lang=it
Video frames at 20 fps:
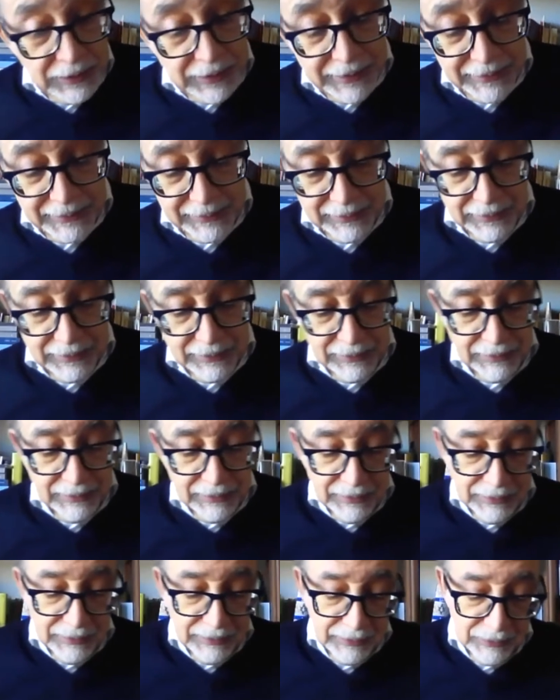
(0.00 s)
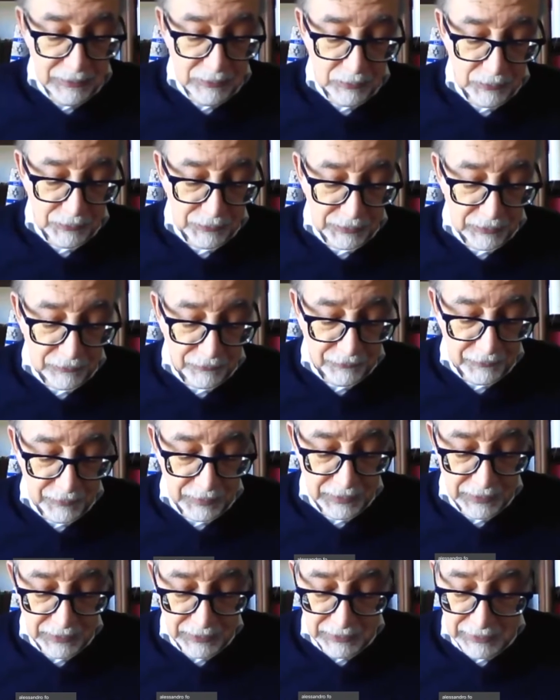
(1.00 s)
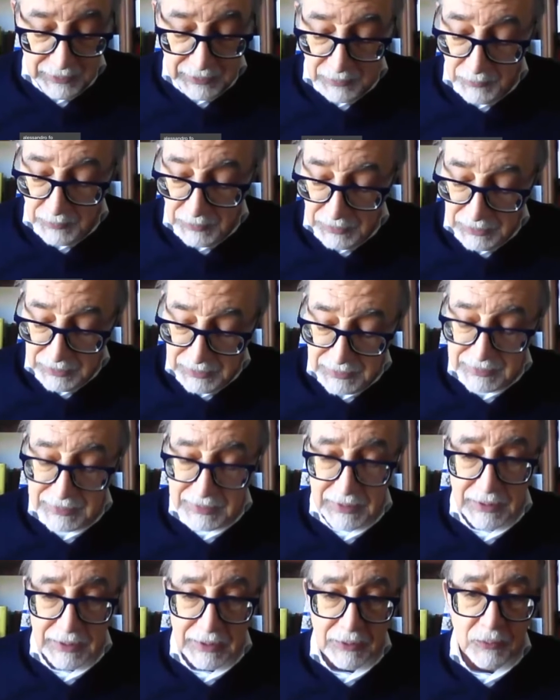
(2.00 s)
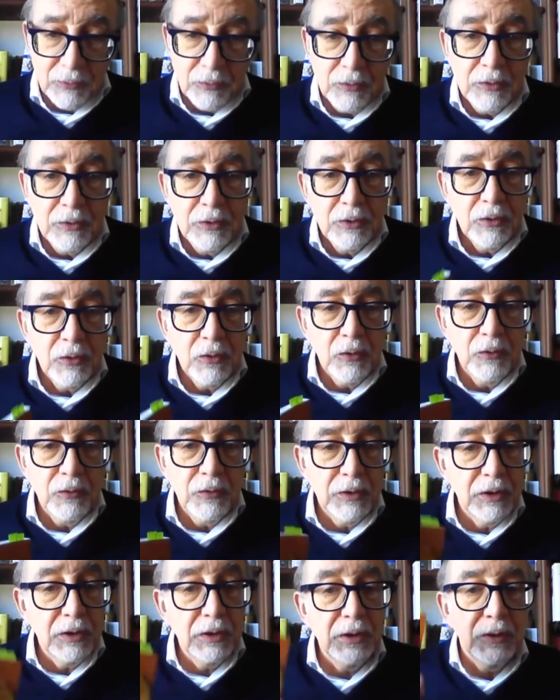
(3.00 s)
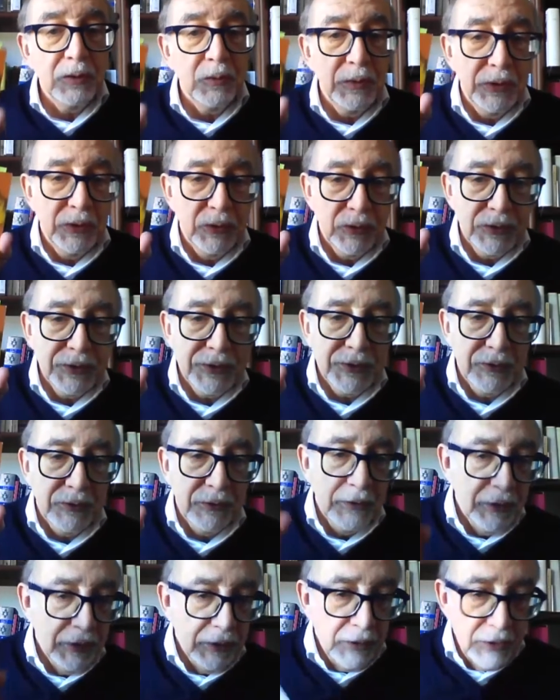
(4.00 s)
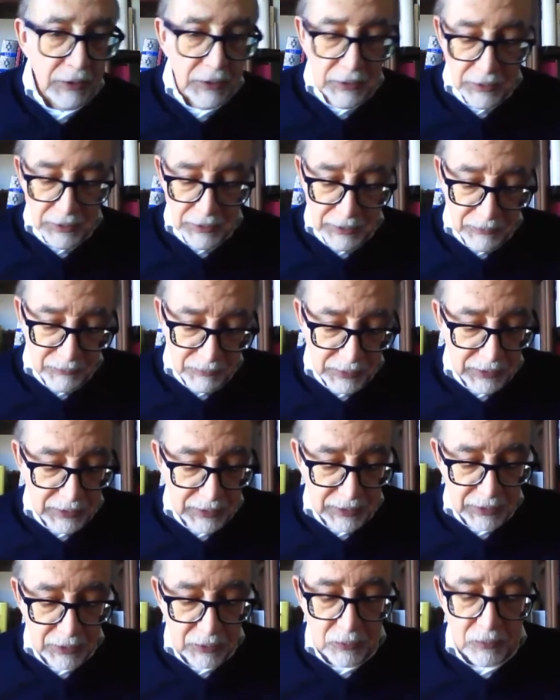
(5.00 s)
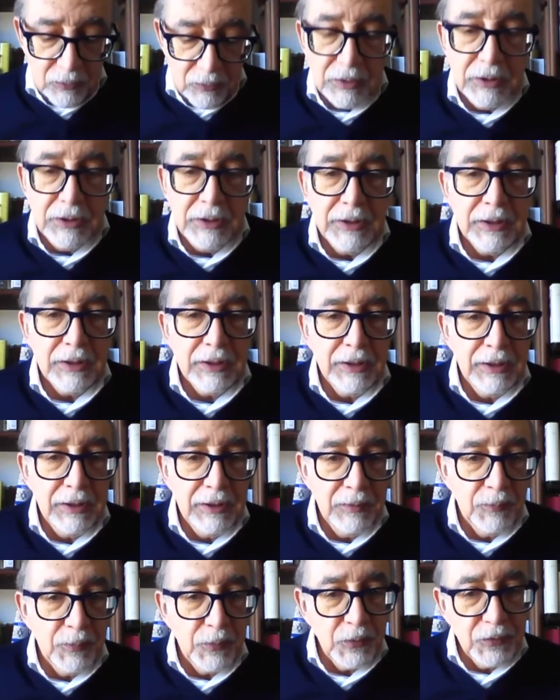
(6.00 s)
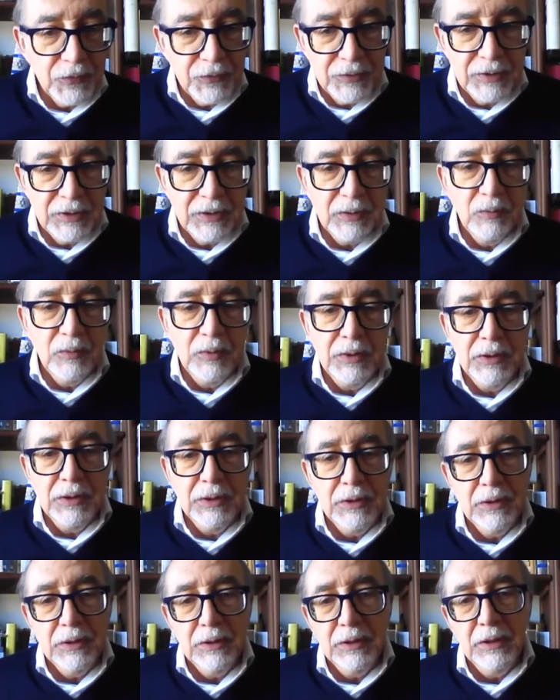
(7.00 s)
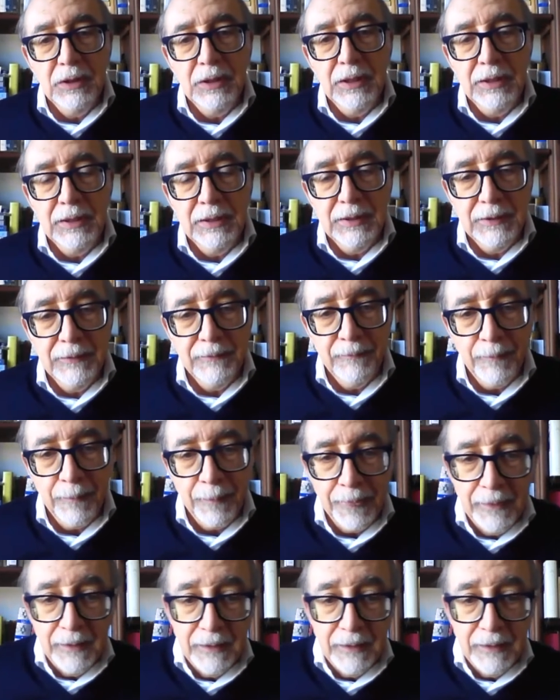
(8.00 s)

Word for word: diretta da Niccolò Scaffai e Gabriel Sarto con Equinozio. È una raccoltina che prosegue la